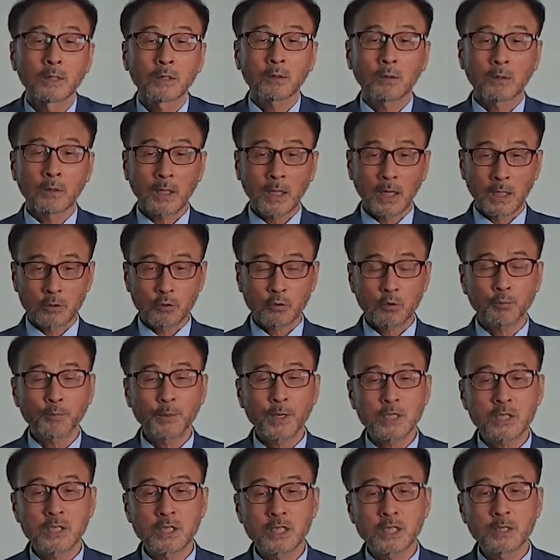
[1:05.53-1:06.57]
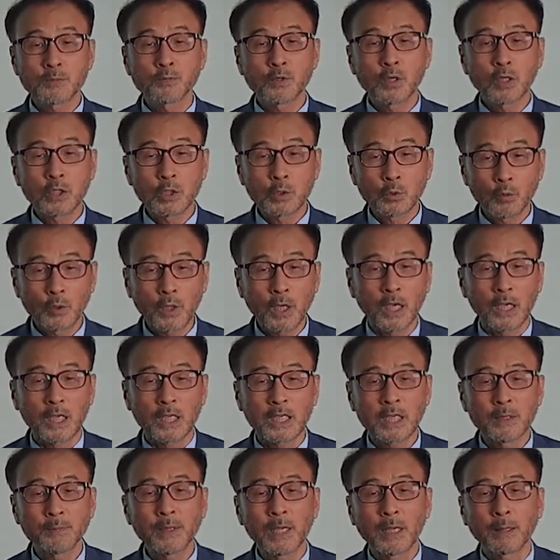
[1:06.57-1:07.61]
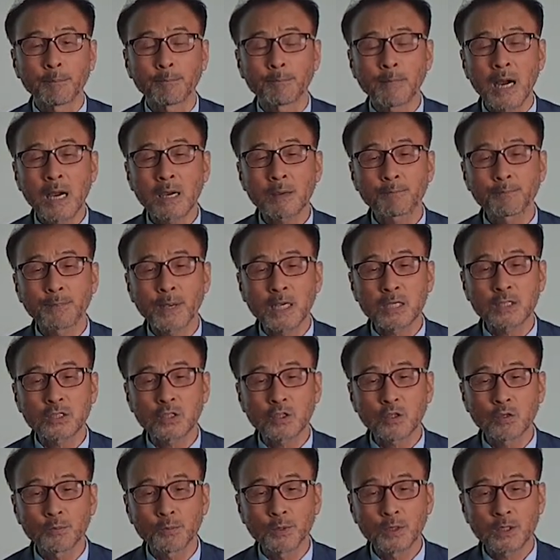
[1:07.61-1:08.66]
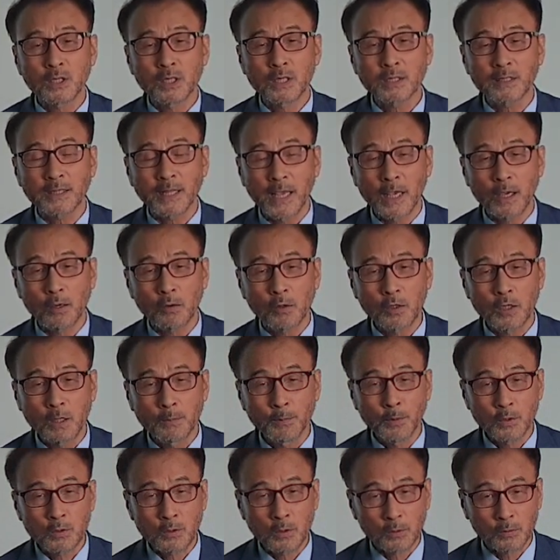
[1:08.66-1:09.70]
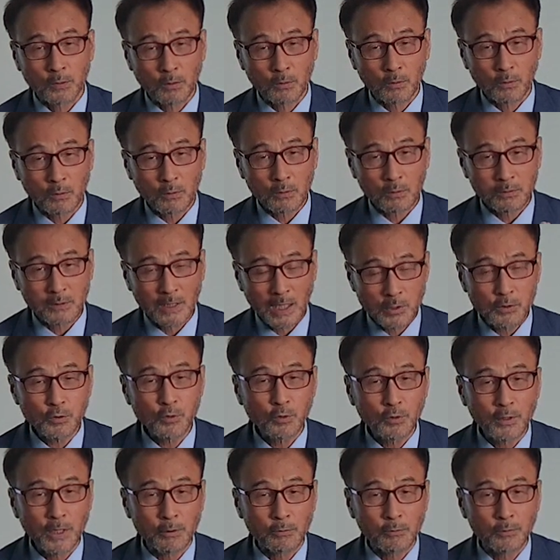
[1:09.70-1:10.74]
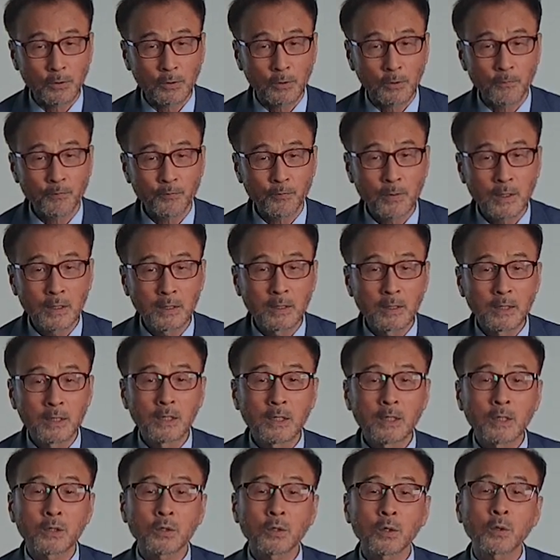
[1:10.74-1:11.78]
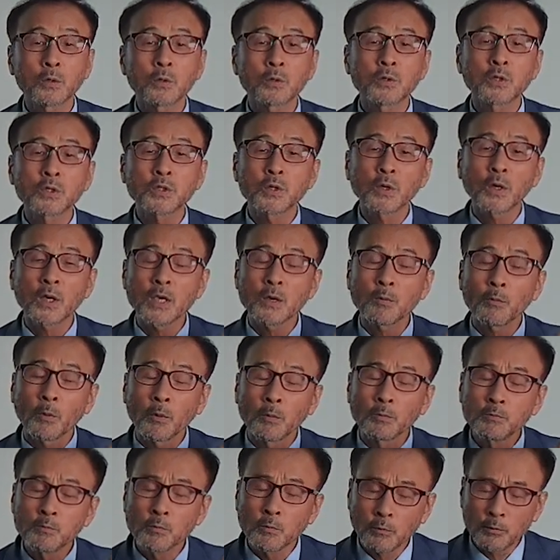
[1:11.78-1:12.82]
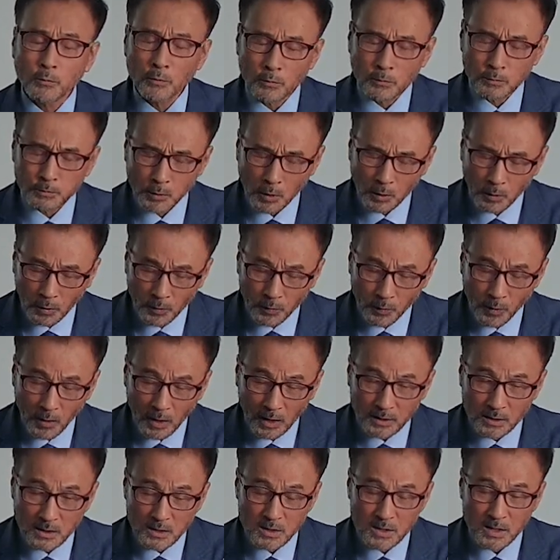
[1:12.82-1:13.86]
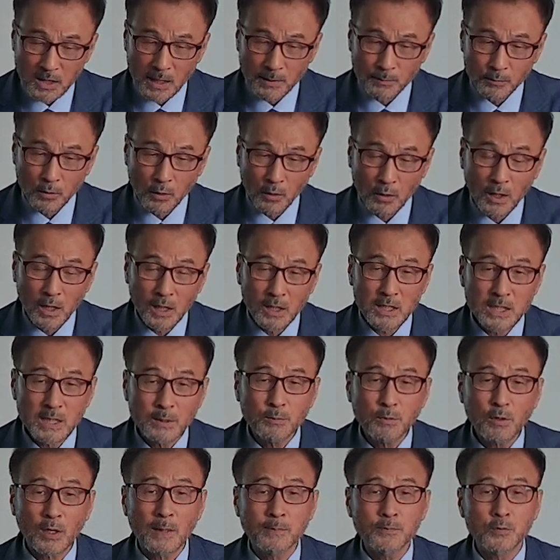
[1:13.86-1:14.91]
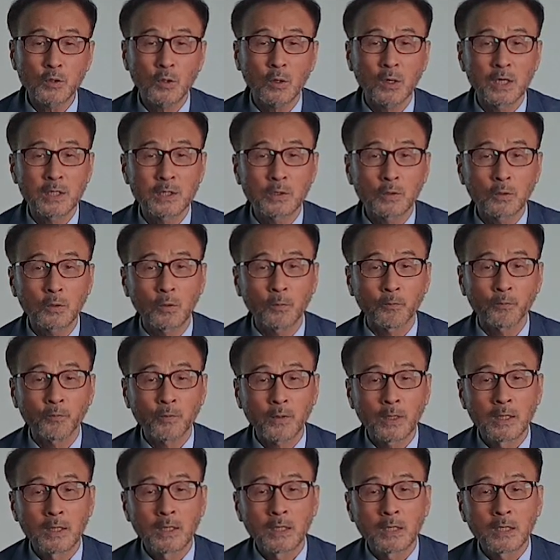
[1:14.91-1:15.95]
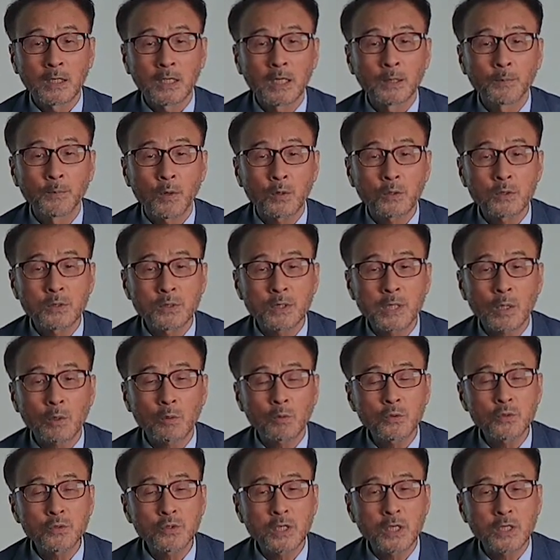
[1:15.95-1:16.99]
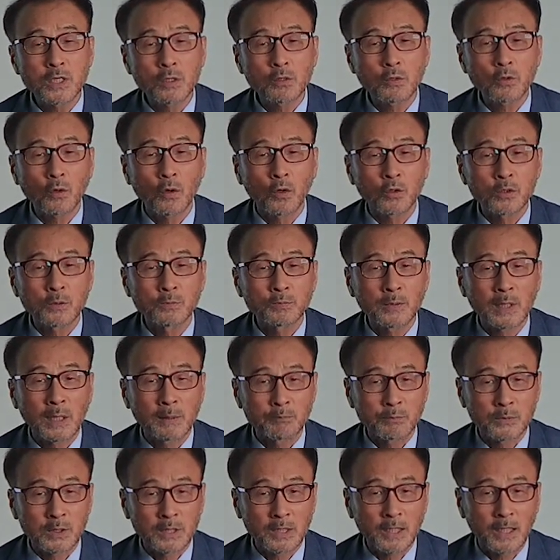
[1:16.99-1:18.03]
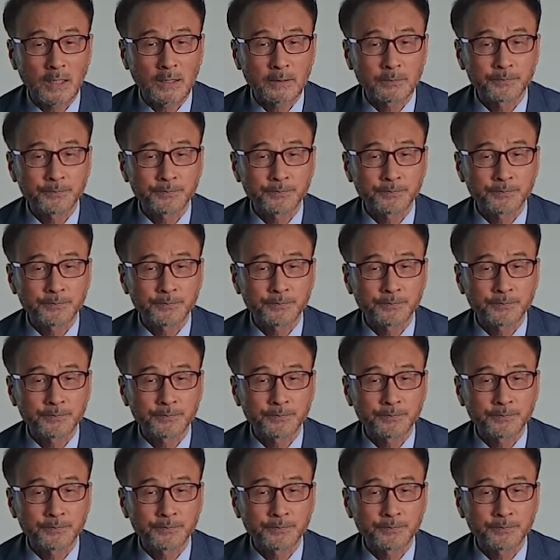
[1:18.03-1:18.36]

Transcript: 그러나 670년 이후에 이미 망백제 유민들이 대거 일본 열도로 탈출을 했고요. 그리고 그 지역에 원터 건너갔던 사람들과 힘을 합쳐가지고 일본은 새로운 체제로 거듭납니다.